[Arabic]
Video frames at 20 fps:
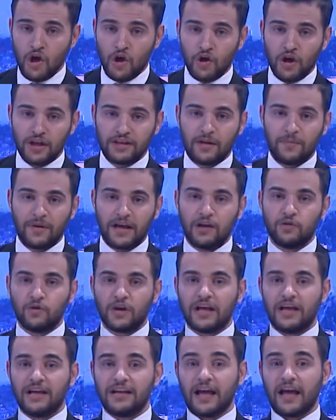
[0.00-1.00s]
وتبقى
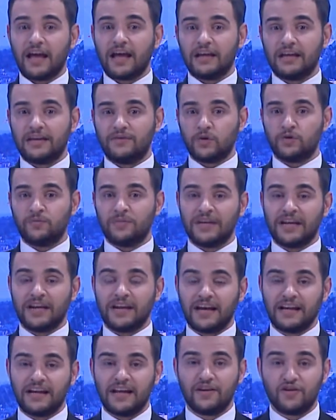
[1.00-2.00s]
الوقاية خير من
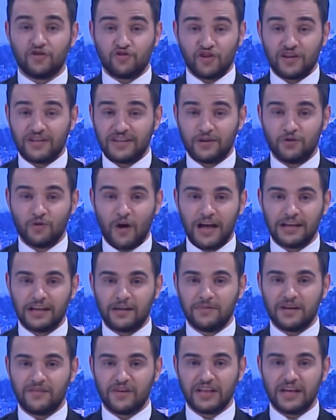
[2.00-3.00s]
العلاج الجديد
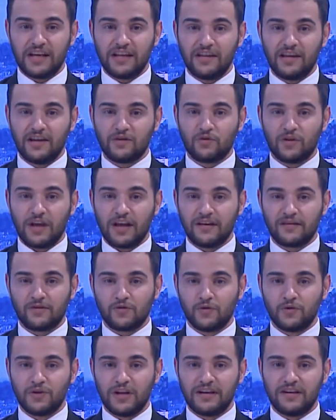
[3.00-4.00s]
عالم الرياضة
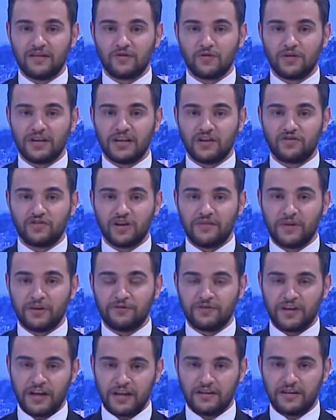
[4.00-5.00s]
تلخصه لنا سهيلة
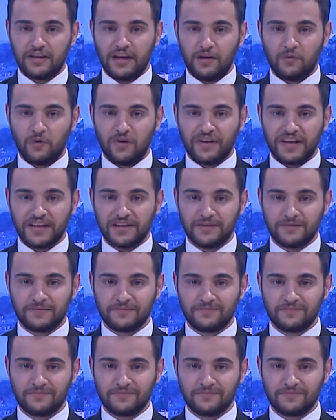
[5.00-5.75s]
شارف في هذه الورقة